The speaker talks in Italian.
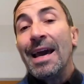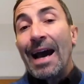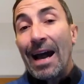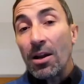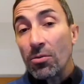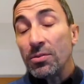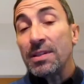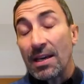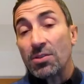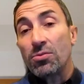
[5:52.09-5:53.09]
al
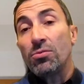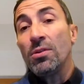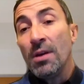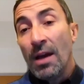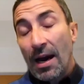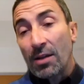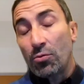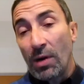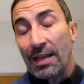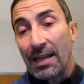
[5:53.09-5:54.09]
contesto
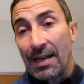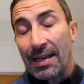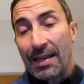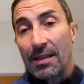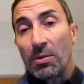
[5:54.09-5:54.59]
attuale del cliente,